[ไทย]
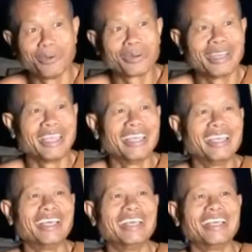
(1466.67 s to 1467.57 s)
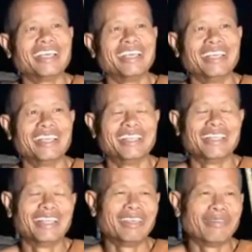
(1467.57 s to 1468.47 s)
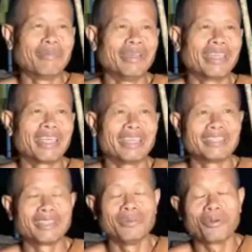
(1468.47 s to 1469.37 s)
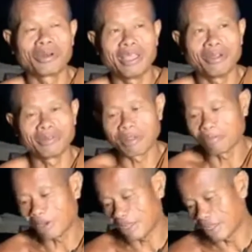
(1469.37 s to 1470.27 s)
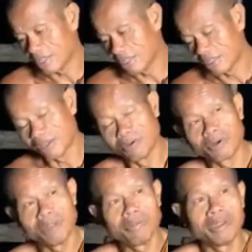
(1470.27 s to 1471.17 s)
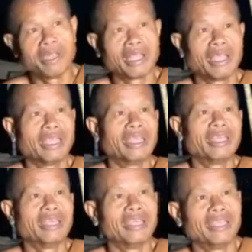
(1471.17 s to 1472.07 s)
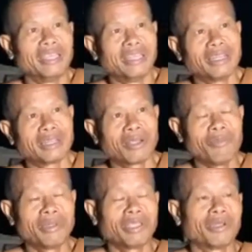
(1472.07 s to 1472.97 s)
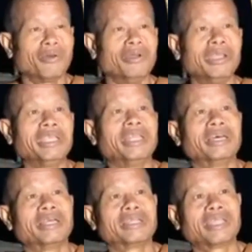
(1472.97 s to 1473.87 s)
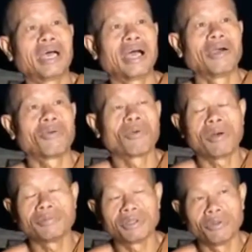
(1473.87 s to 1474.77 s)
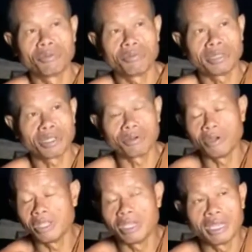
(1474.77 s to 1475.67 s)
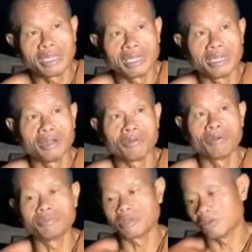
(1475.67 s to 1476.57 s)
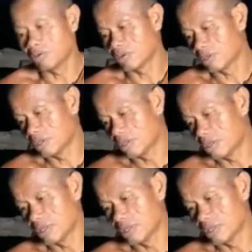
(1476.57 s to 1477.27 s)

สนุกนะมันเป็นอย่างนั้นสนุกแล้วทำไมสนุกแล้วเป็นยังไงก็ไม่ใช่คนดีละถ้าเอาความสนุกไม่ใช่คนดีนะแต่ถือเอาความสนุก